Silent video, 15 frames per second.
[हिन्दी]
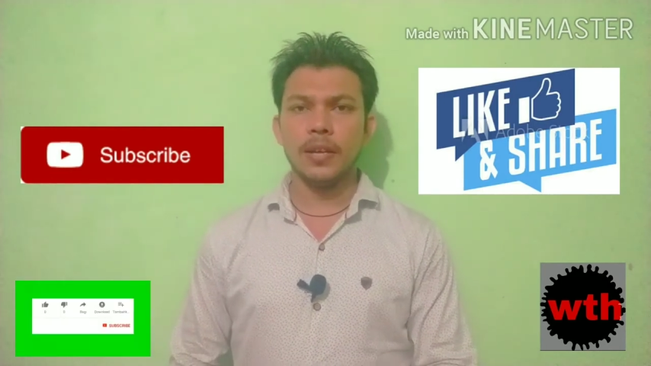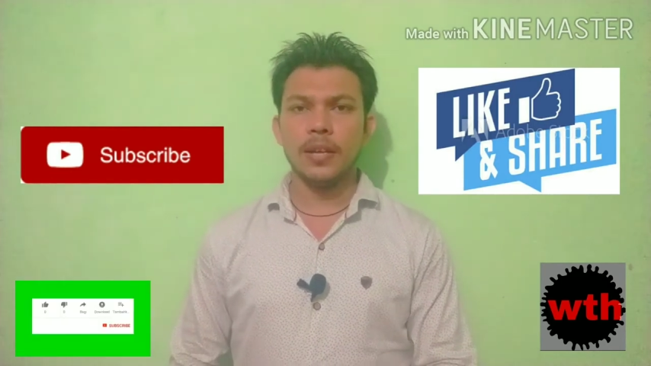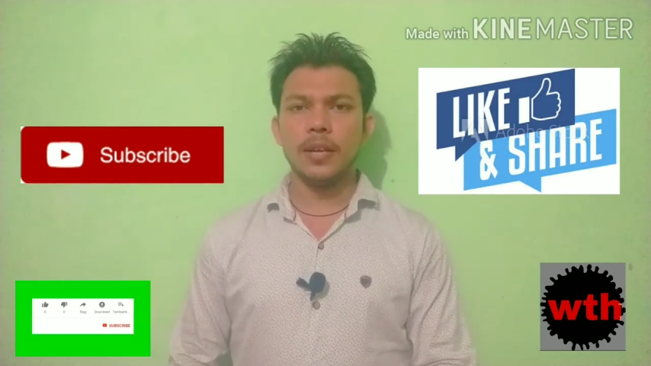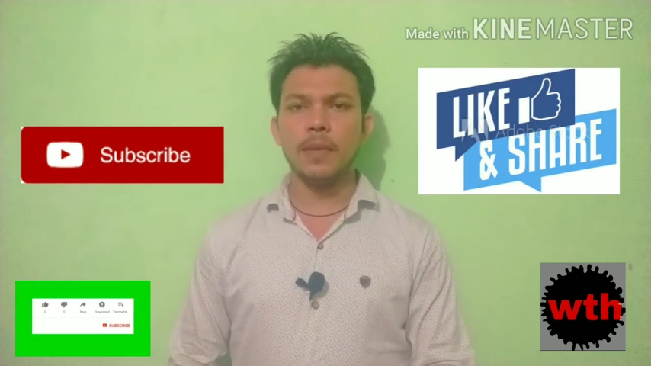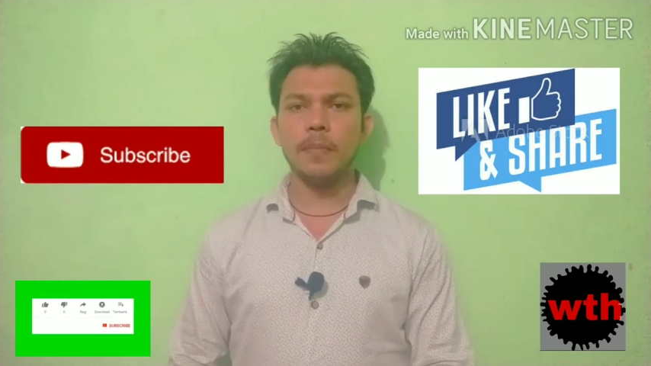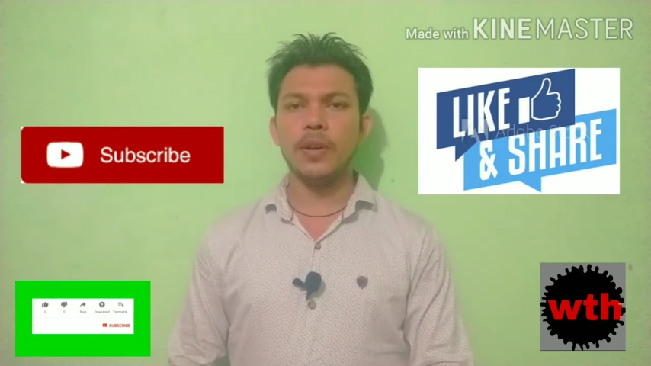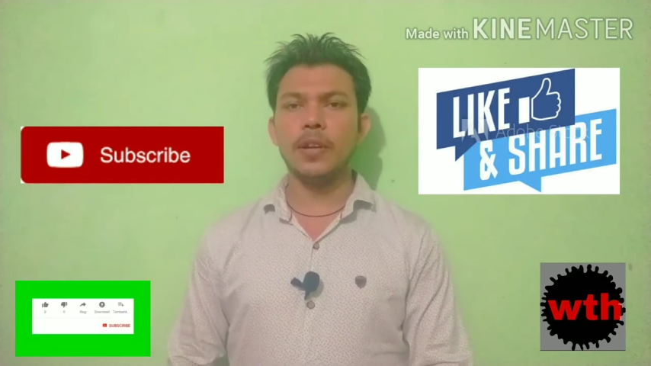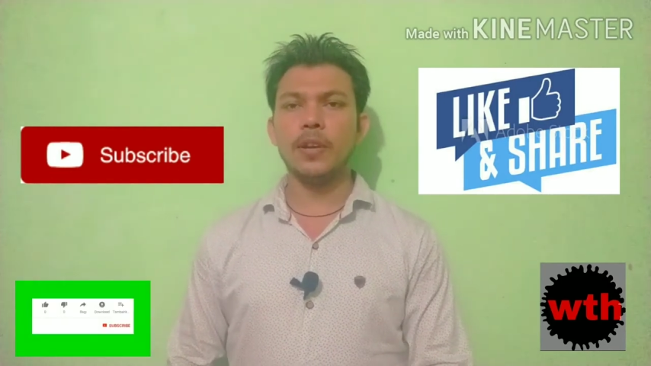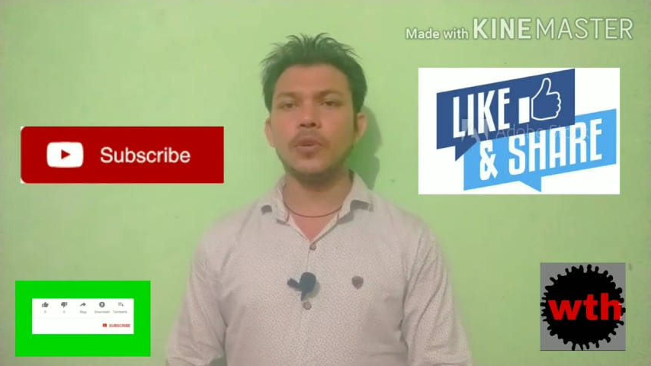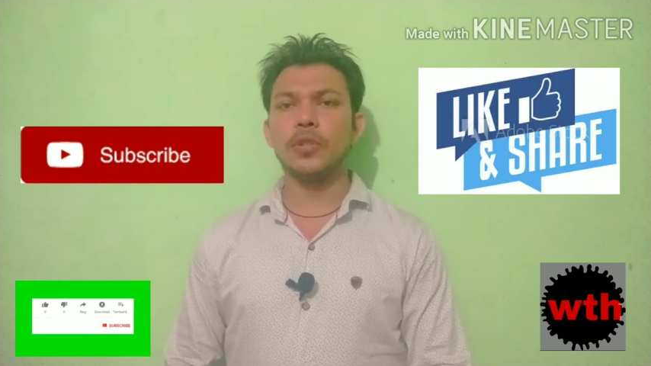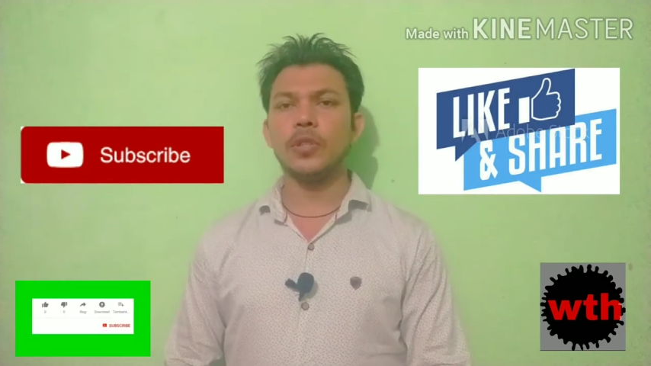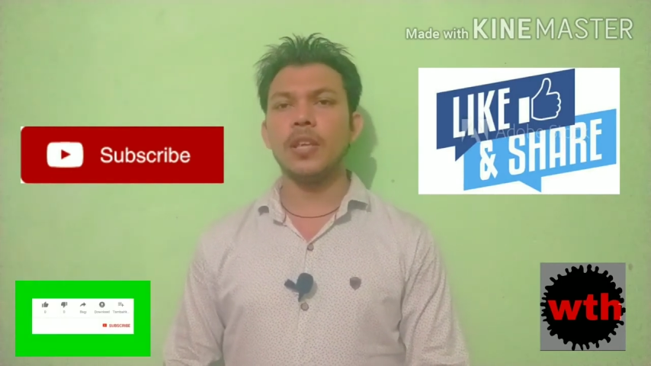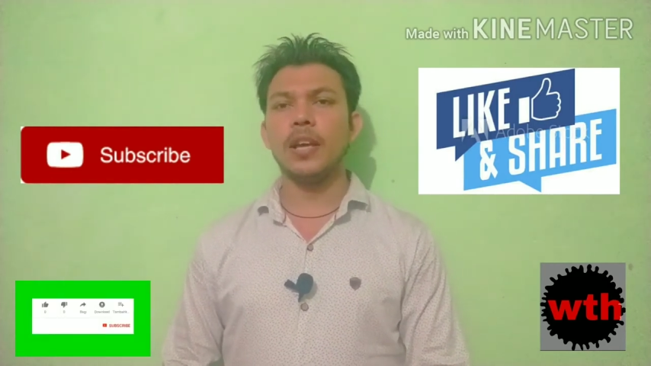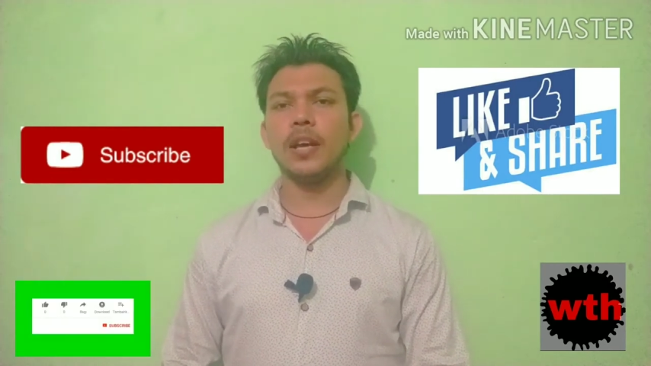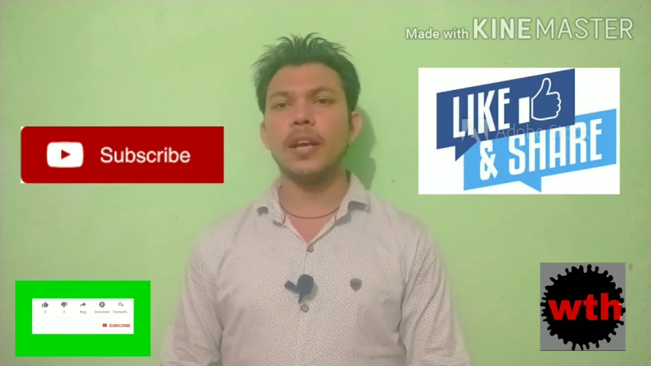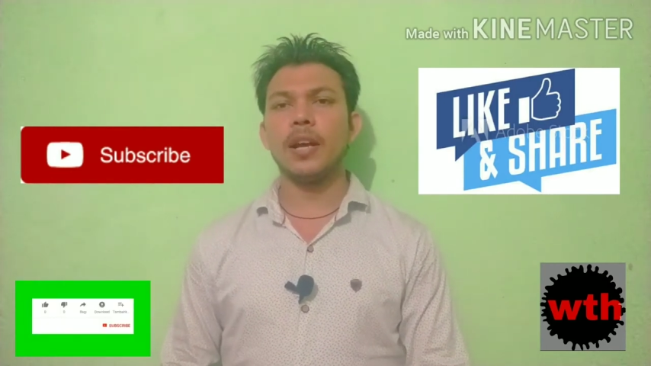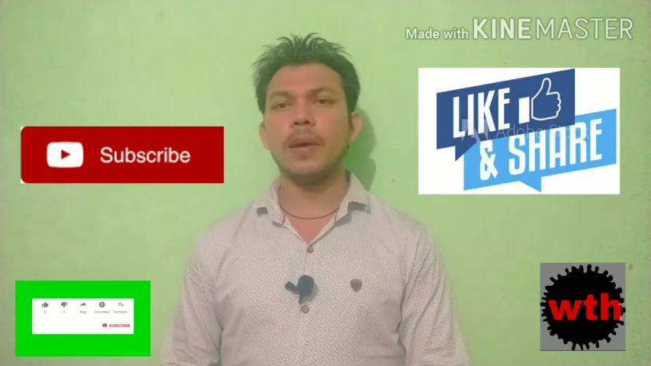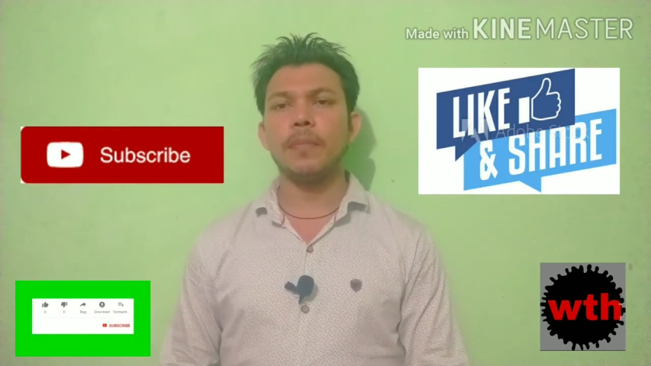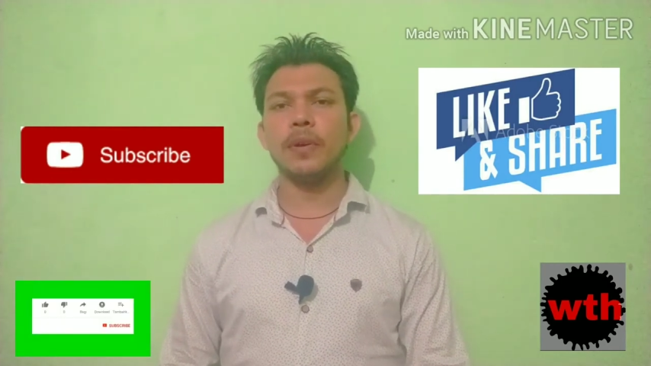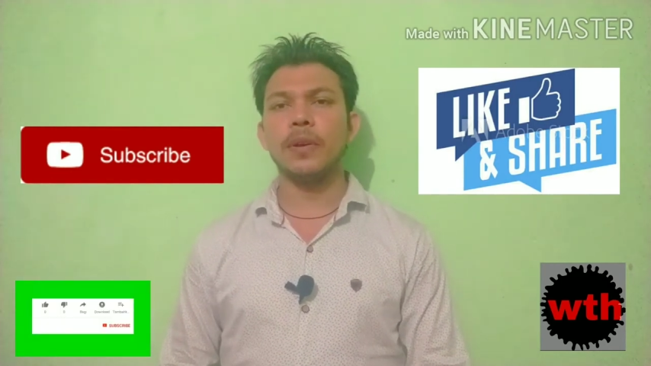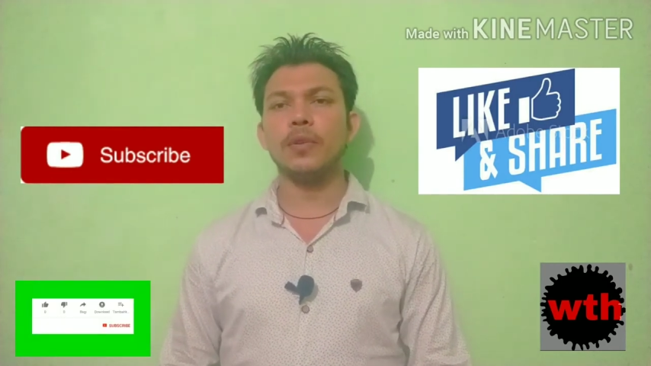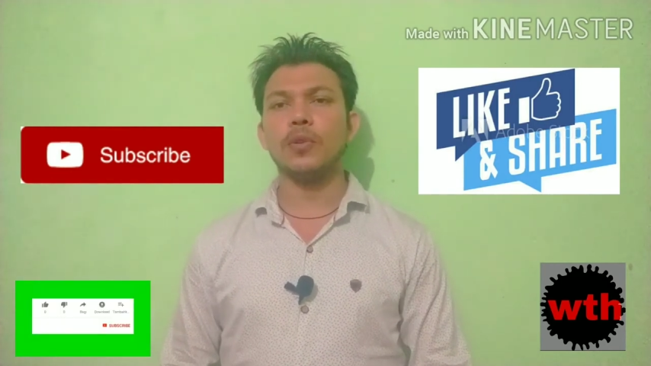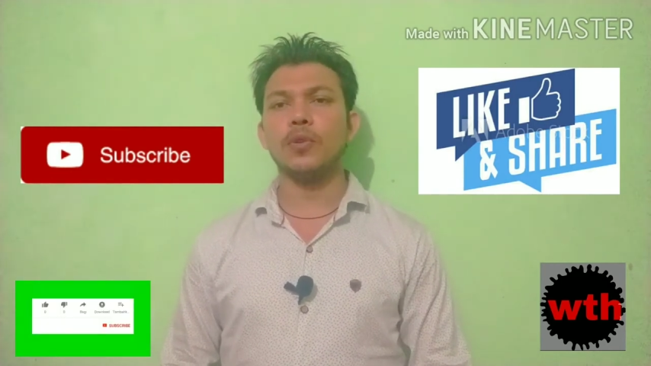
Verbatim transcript: लिमिट ये होती है अगर आपने